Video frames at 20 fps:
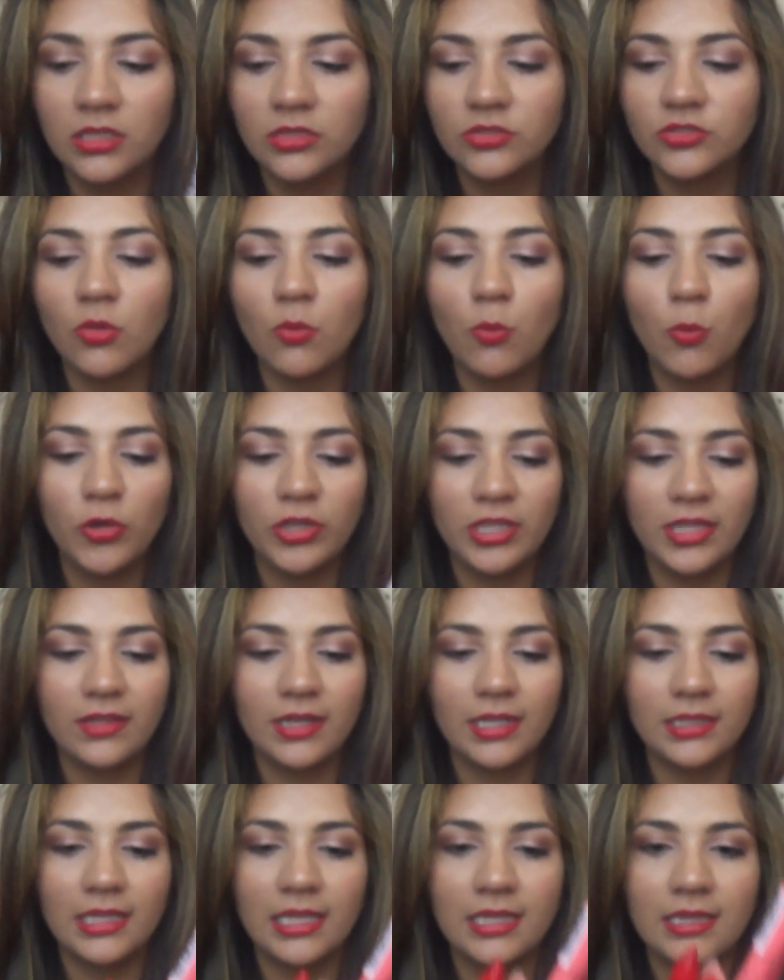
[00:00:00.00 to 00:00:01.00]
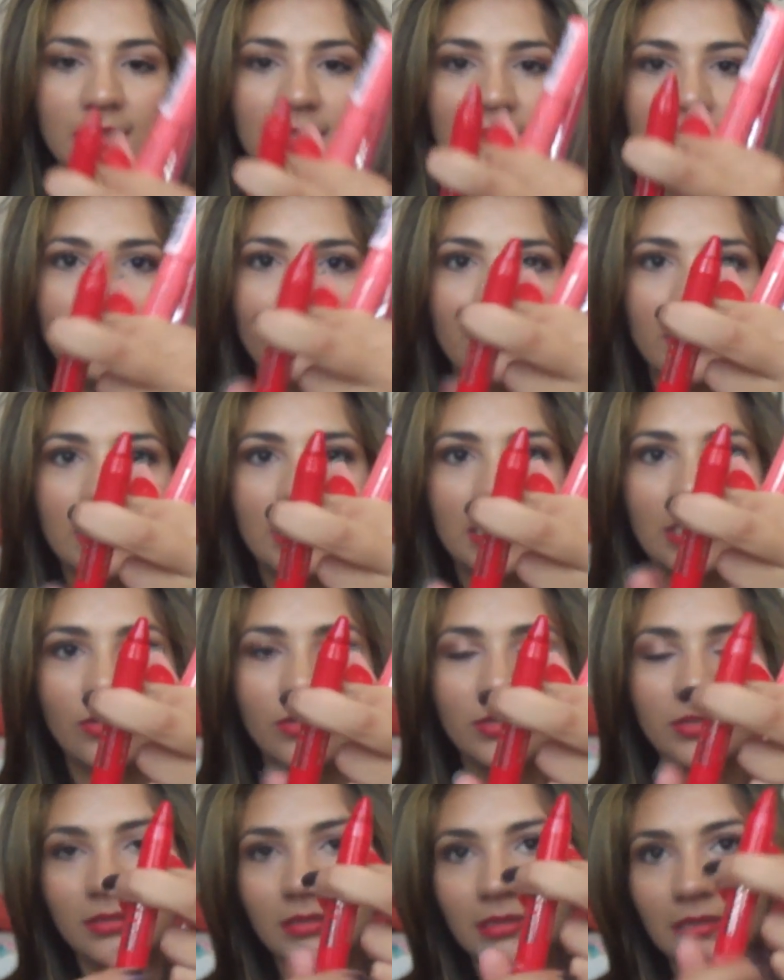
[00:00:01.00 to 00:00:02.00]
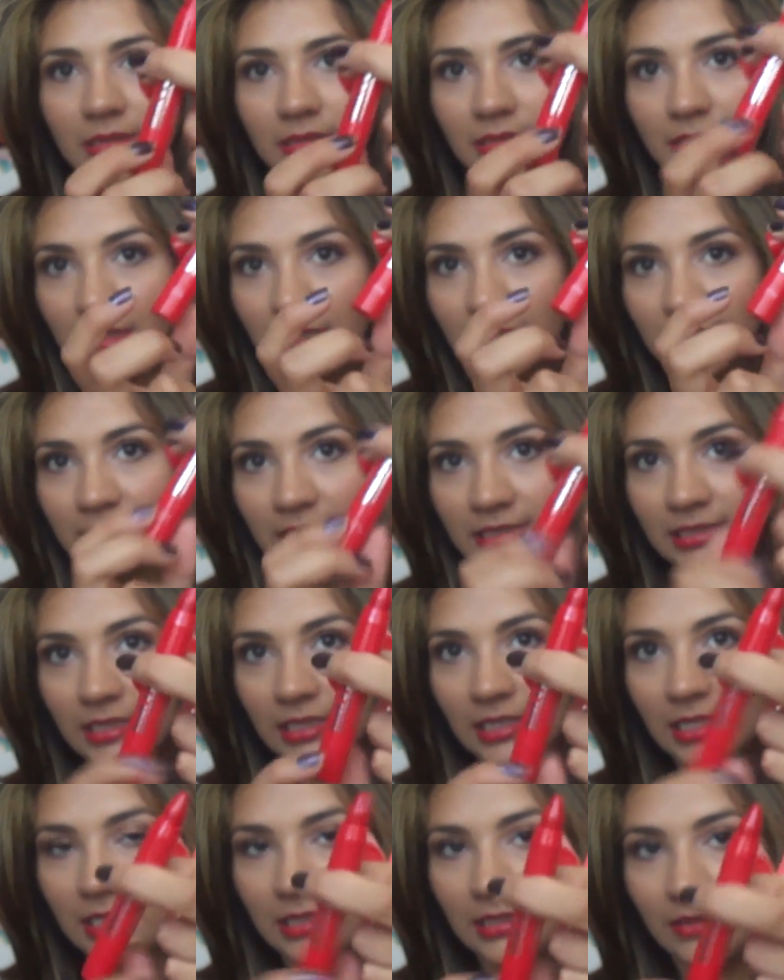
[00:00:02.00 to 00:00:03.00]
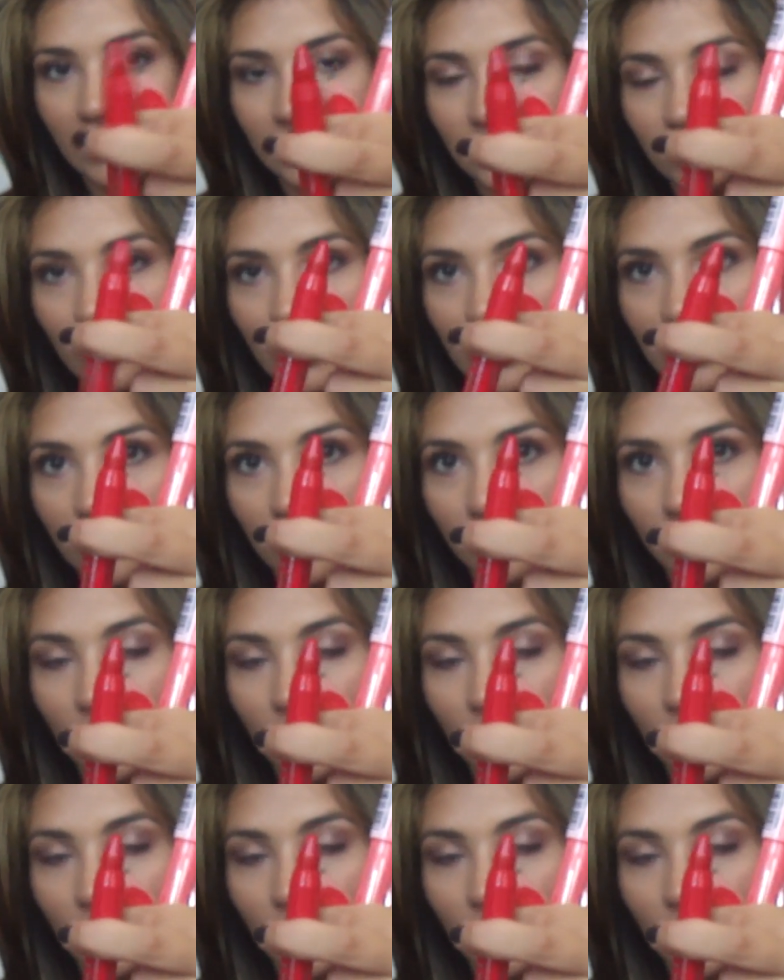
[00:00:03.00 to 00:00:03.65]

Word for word: Son muy hidratantes y ven que no acá se gira y va subiendo el